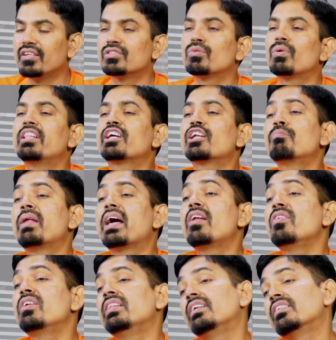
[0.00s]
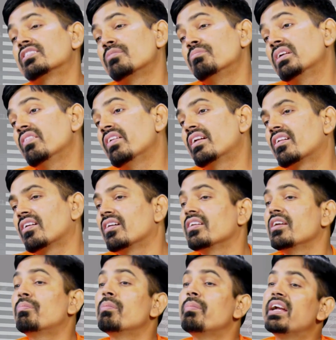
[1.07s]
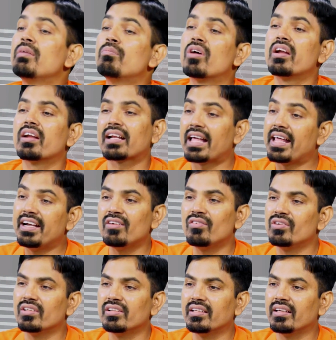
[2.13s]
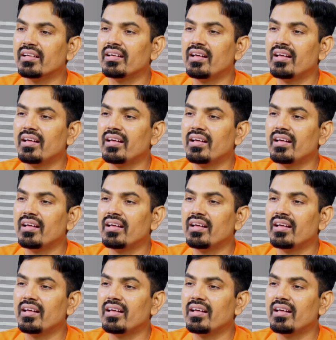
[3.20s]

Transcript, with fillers: సో వాళ్ళ దగ్గర ప్లాన్ ఉంటుంది సంథింగ్ వెంట రాంగ్ ఎప్పుడు బయటికి పోవాలి క్లారిటీ ఉంటుంది